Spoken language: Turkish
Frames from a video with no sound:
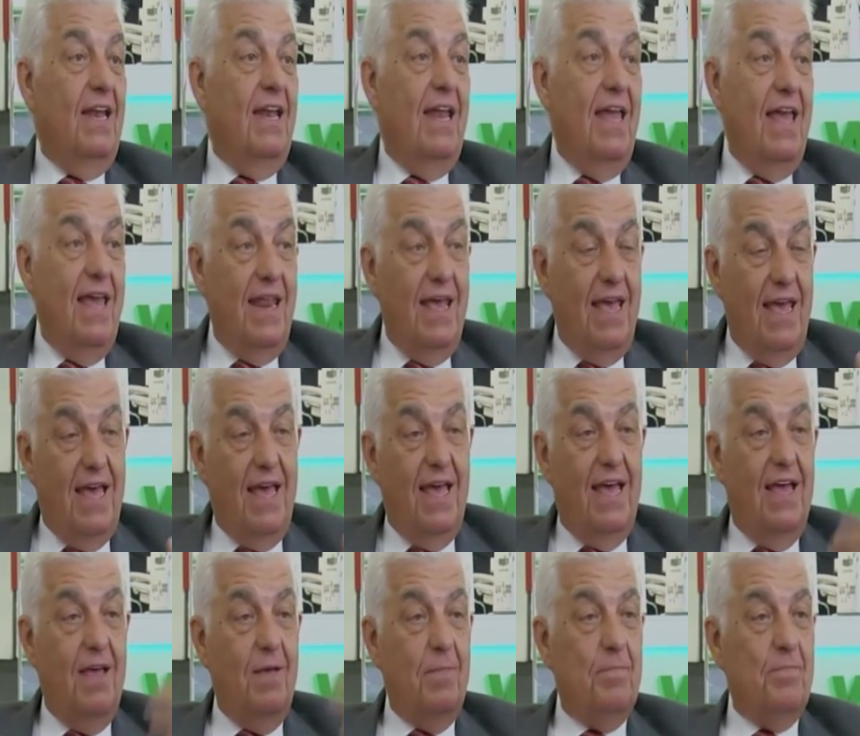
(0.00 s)

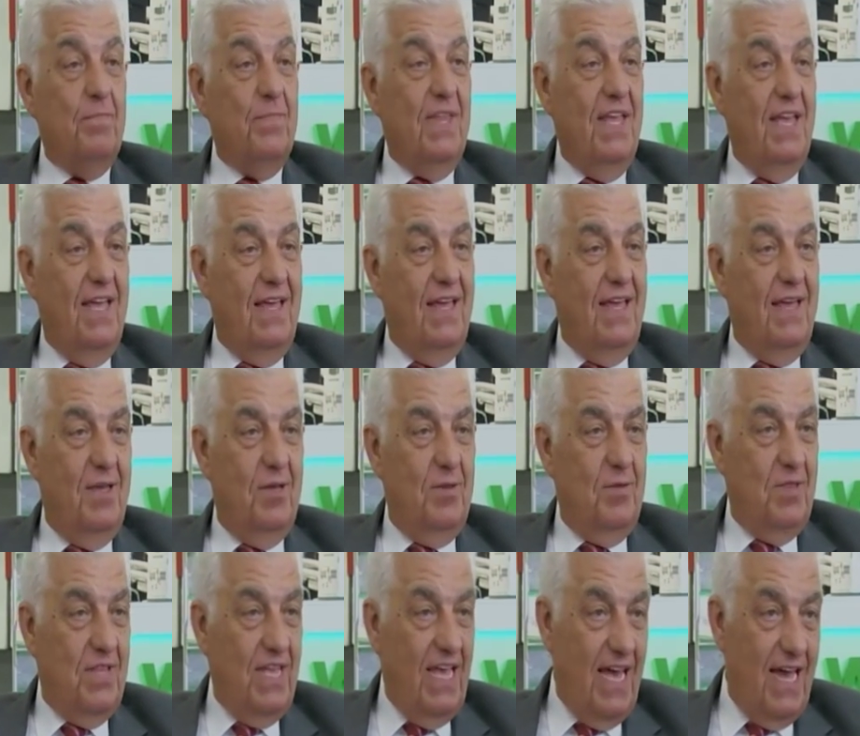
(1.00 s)
nereye e,
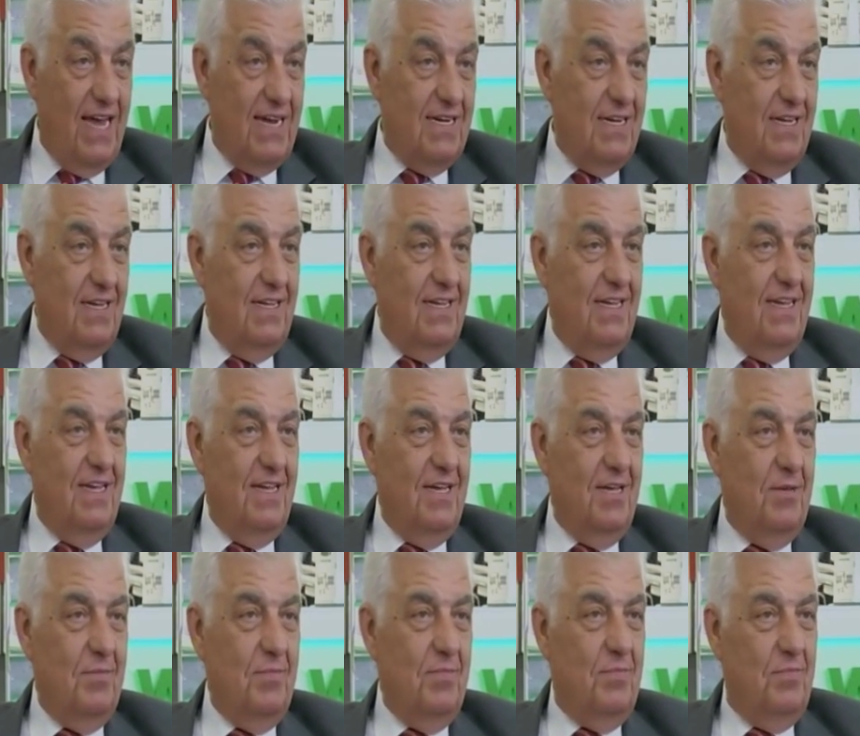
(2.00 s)
diğer e,